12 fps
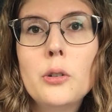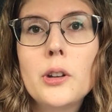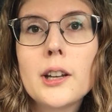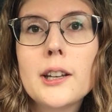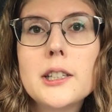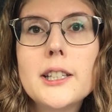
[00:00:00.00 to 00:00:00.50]
und
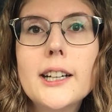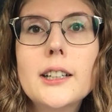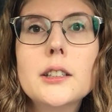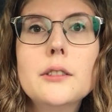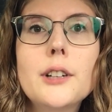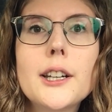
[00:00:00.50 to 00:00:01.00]
nach einer
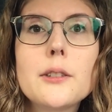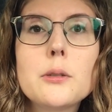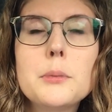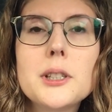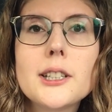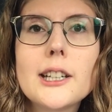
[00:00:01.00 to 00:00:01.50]
Decke, weil der
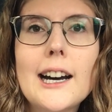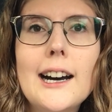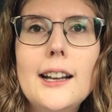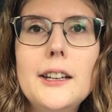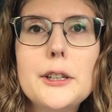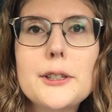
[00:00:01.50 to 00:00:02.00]
so ein bisschen
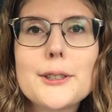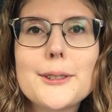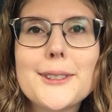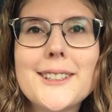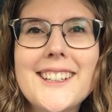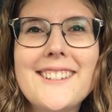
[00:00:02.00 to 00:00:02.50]
kahl
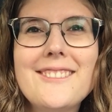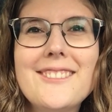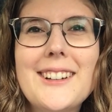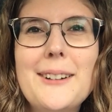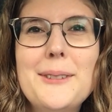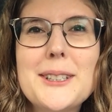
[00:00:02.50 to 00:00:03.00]
ist. Und
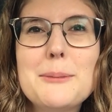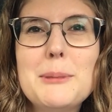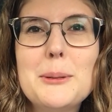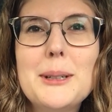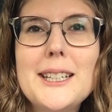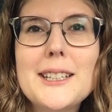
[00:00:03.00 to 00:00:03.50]
dann habe ich
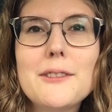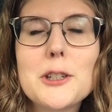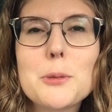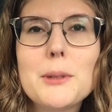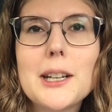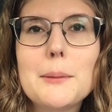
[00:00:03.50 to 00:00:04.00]
mir überlegt, wenn
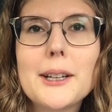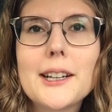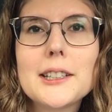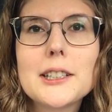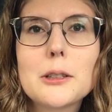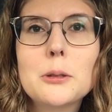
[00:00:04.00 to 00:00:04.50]
ich schon mal da bin,
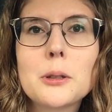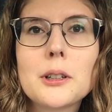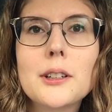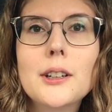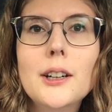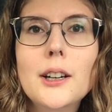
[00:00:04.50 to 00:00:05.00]
kann ich ja
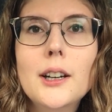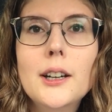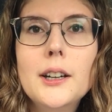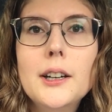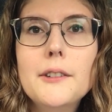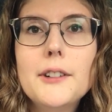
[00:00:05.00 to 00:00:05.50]
gucken,
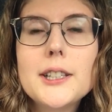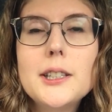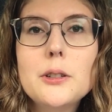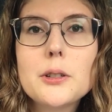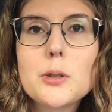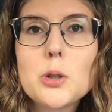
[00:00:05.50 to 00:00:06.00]
was
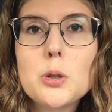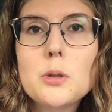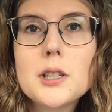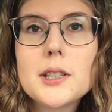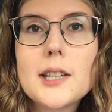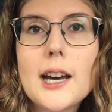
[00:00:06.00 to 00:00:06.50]
die noch so
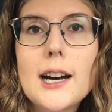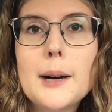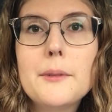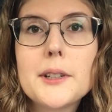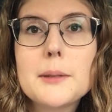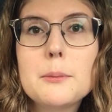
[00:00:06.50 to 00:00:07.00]
Schönes da
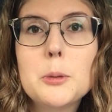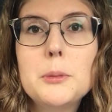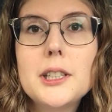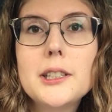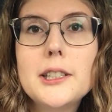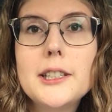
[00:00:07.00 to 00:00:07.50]
haben, was,
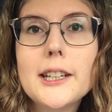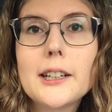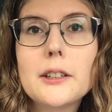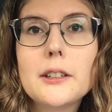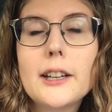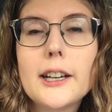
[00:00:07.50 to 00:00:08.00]
womit ich die
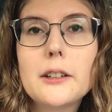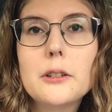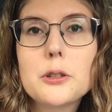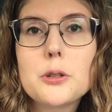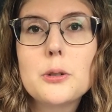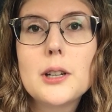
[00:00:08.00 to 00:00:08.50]
Decke, Ecke
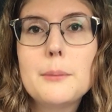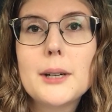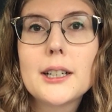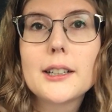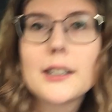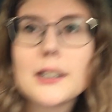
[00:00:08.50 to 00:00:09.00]
noch schöner
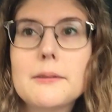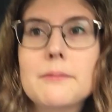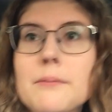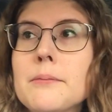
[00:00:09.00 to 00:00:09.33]
machen kann.